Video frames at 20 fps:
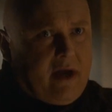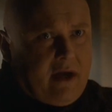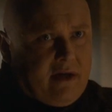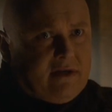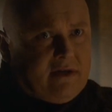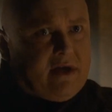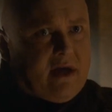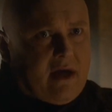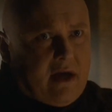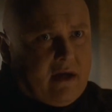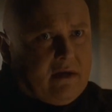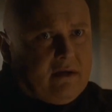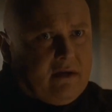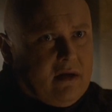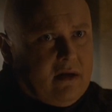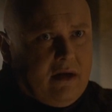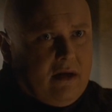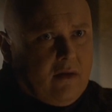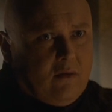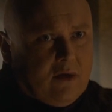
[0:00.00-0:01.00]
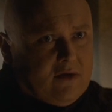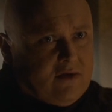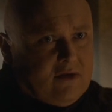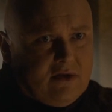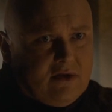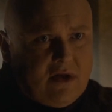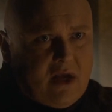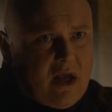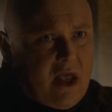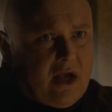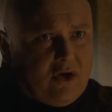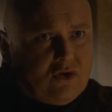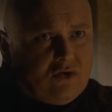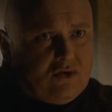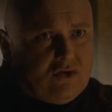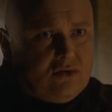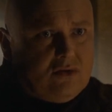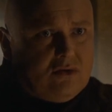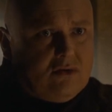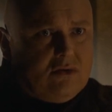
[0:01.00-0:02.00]
así, dijeron que
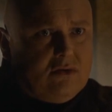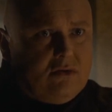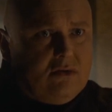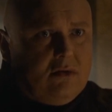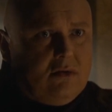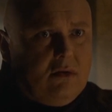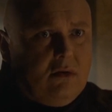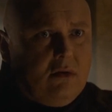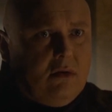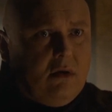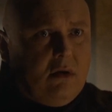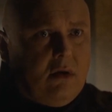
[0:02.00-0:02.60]
Extraordinario.